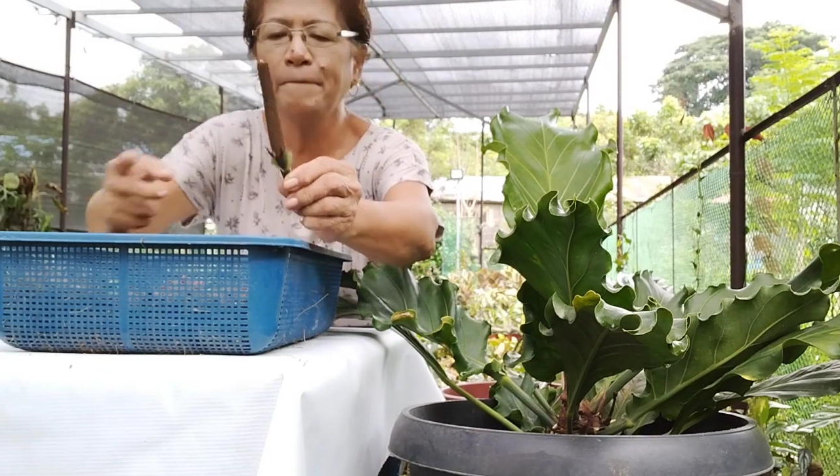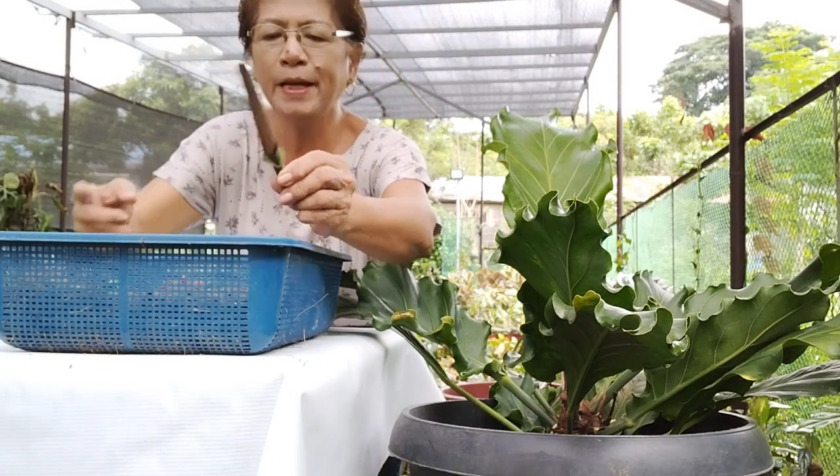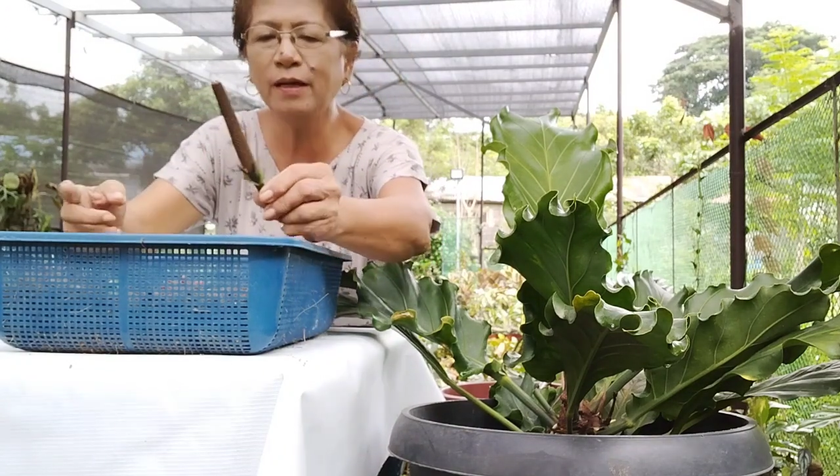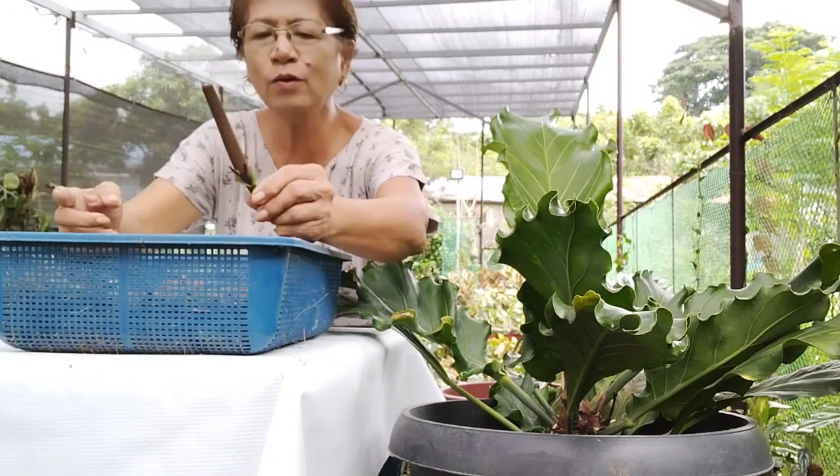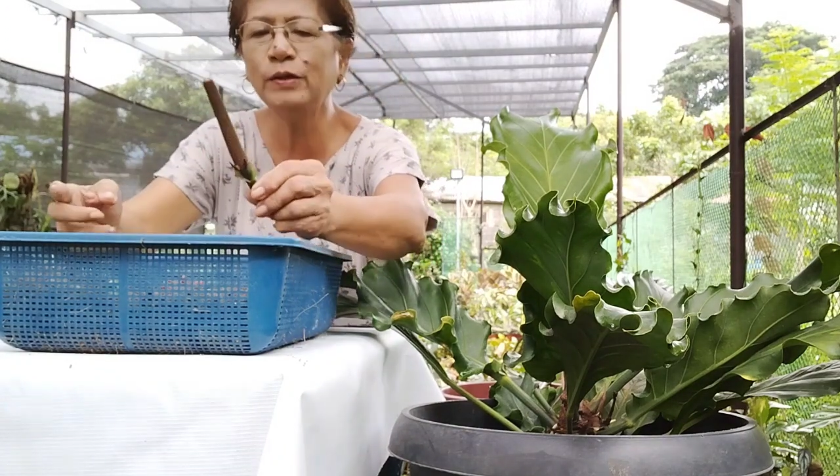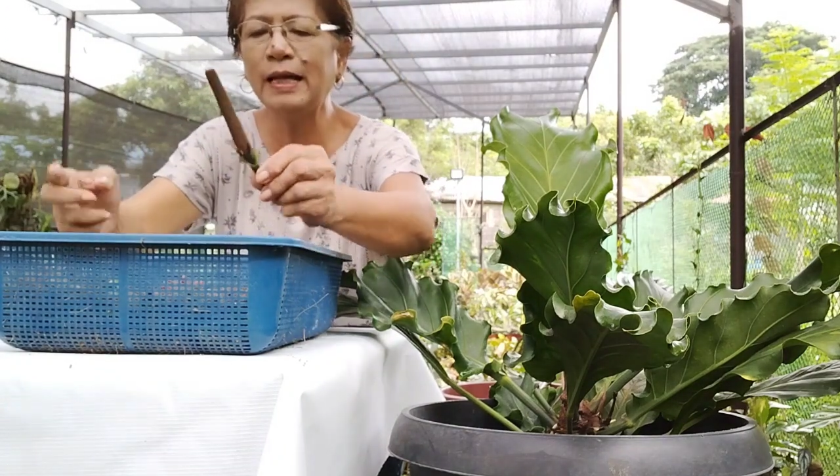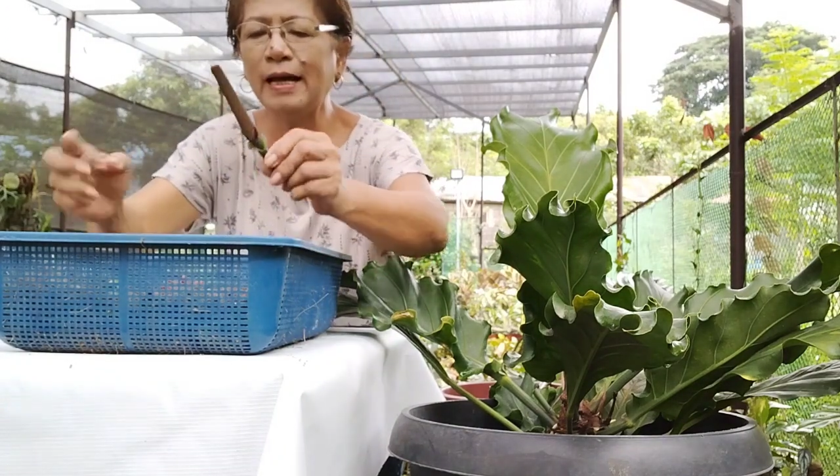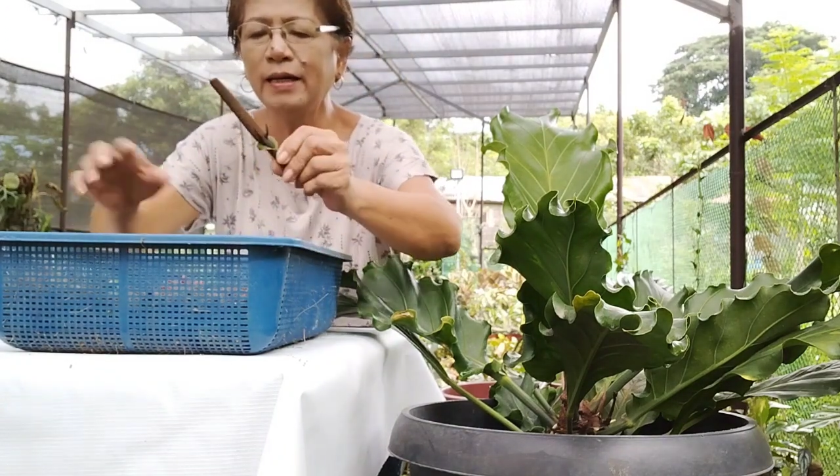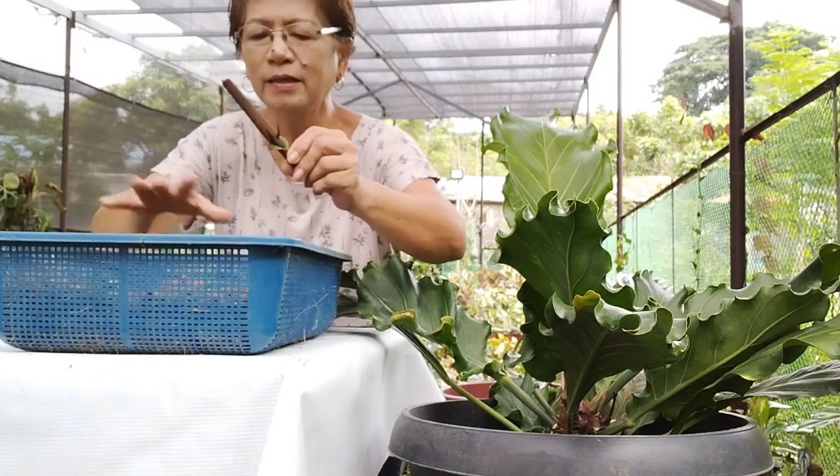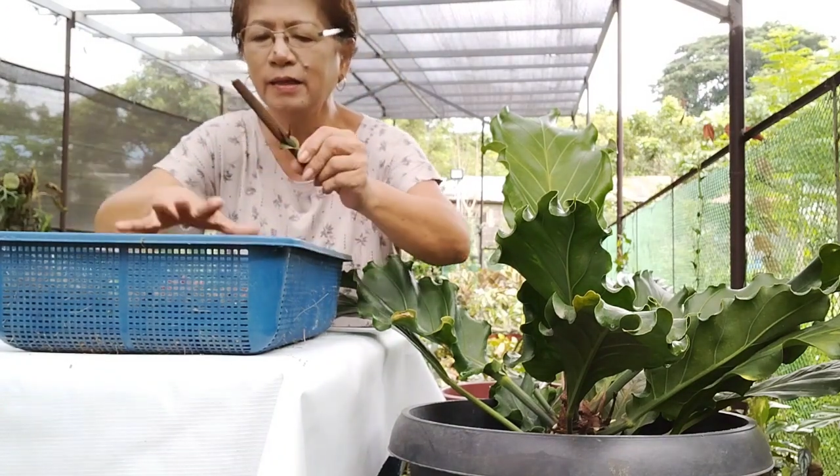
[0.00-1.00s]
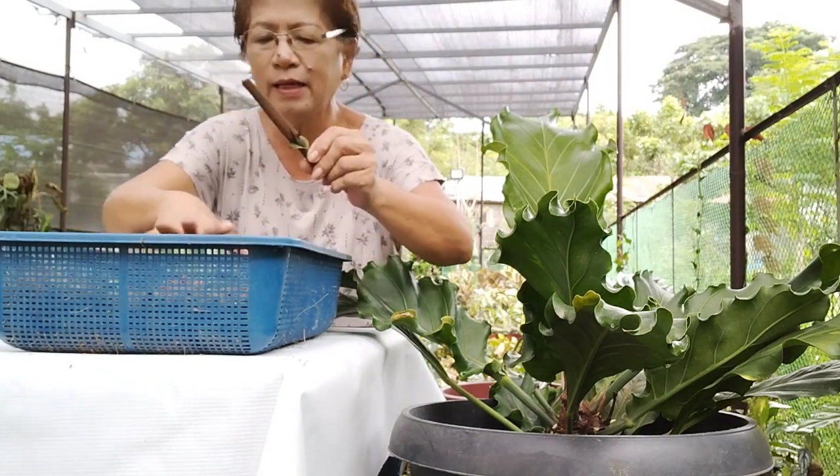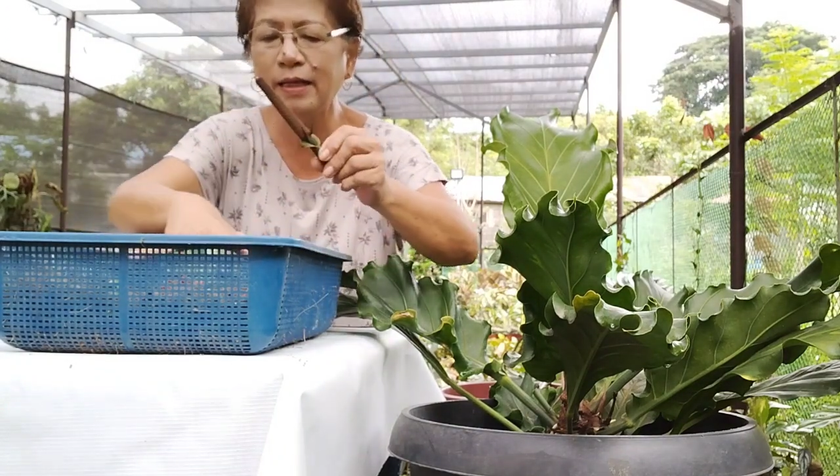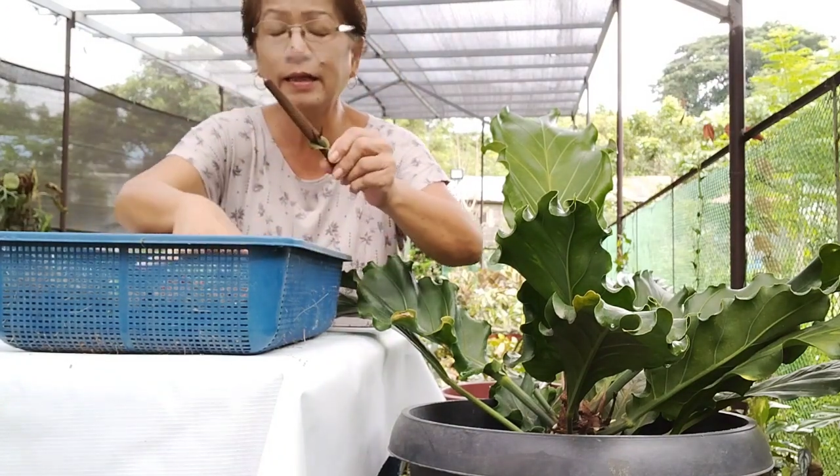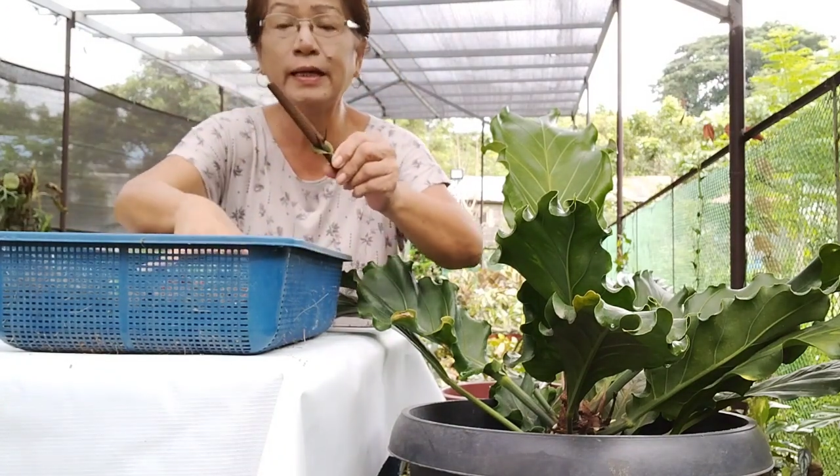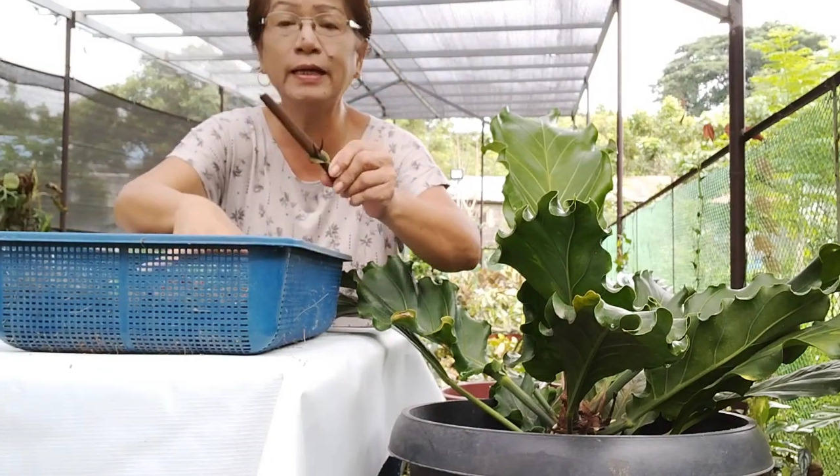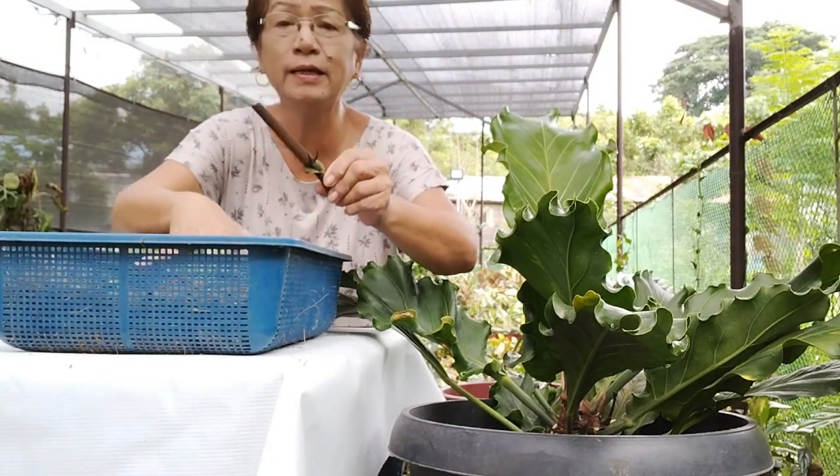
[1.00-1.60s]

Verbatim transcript: pero dahil nakalagay